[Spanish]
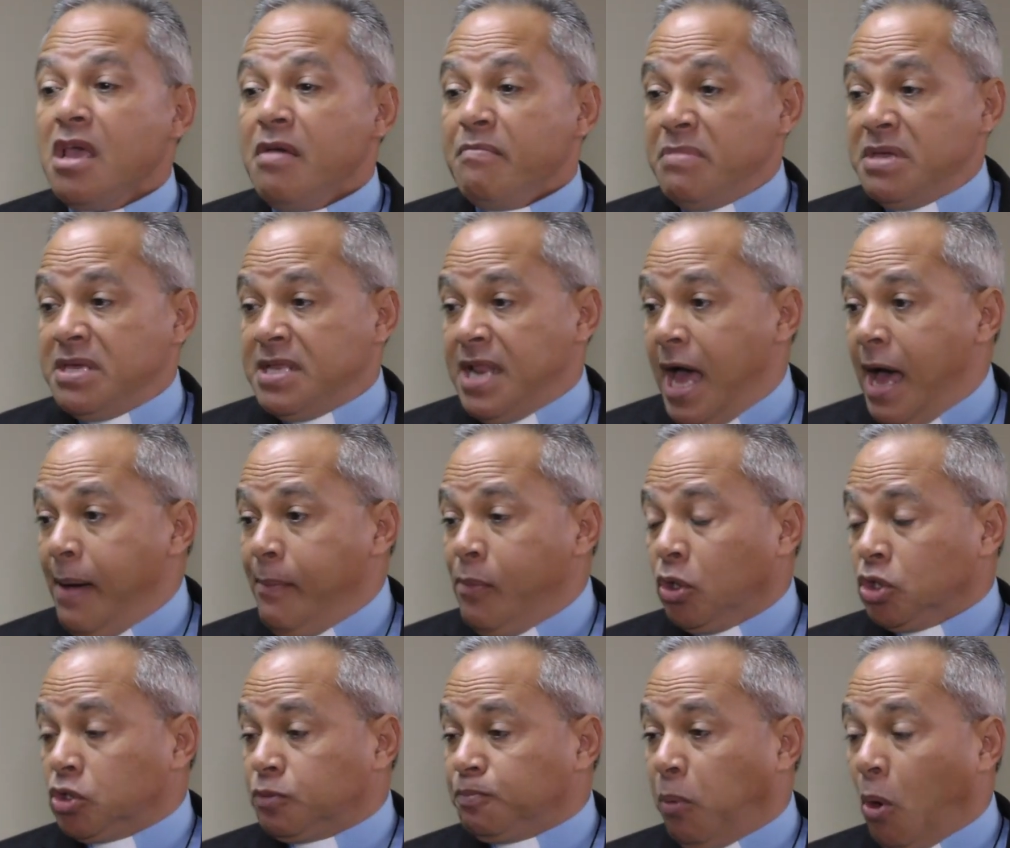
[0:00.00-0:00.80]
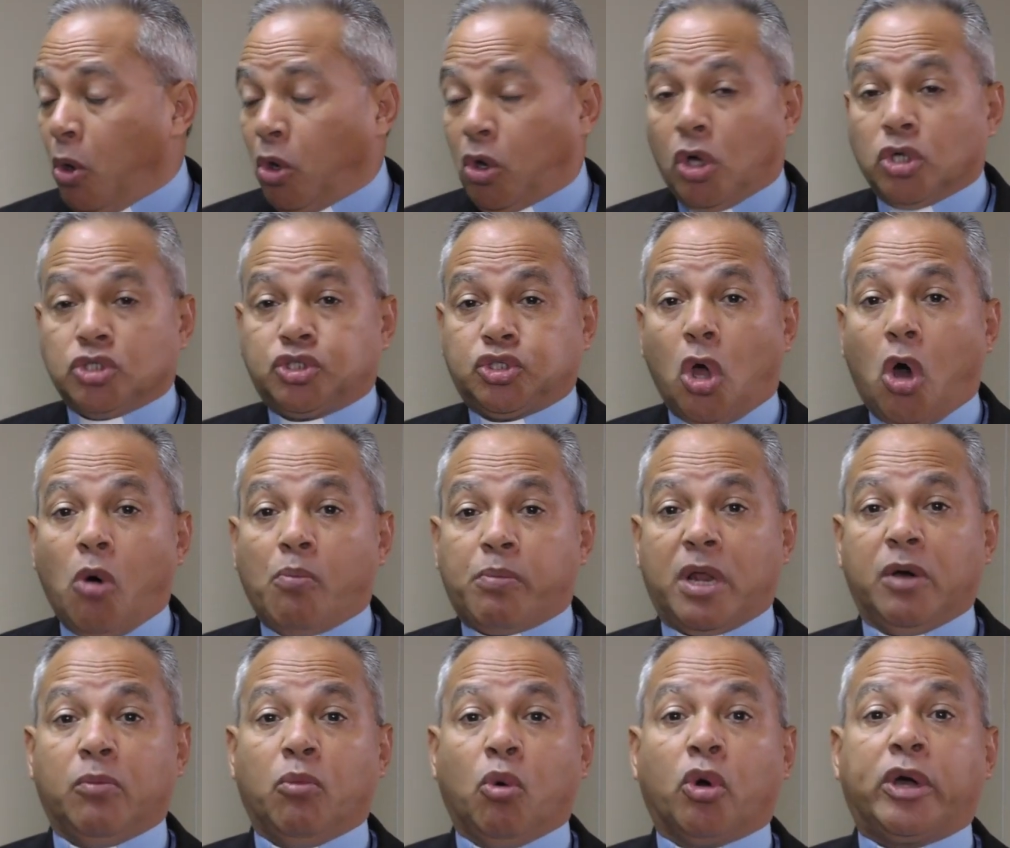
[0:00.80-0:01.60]
Miramos pocos
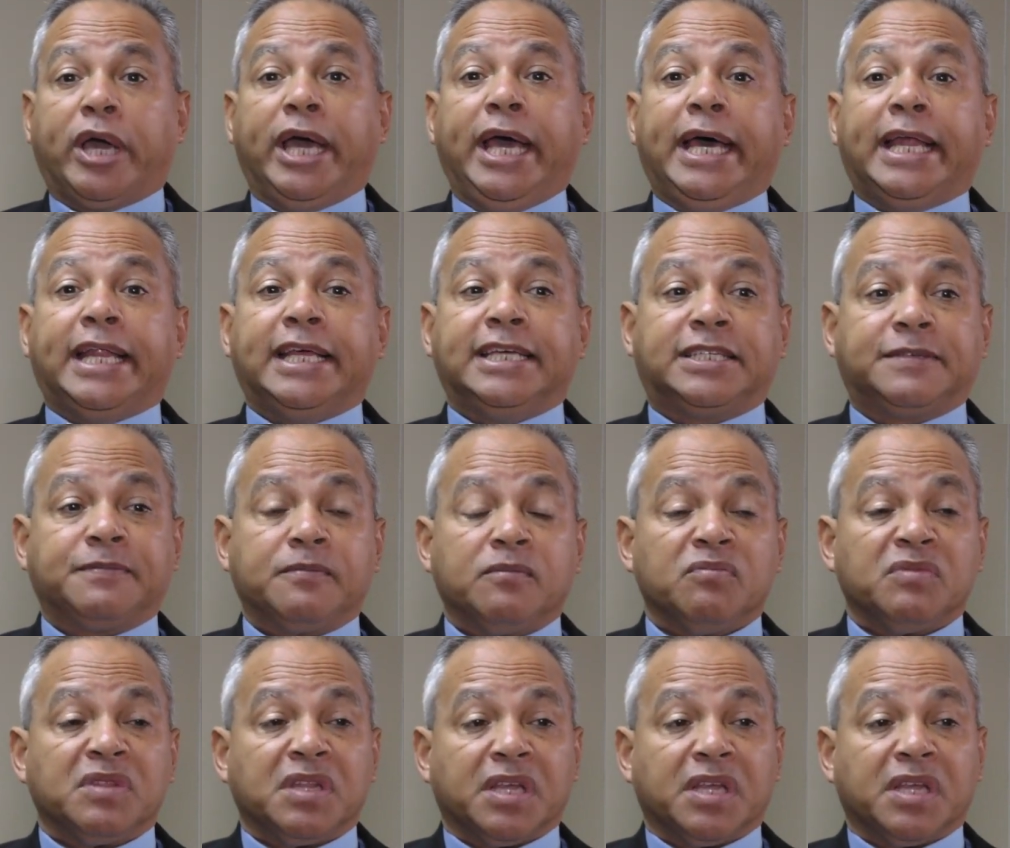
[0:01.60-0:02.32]
hombres o mujeres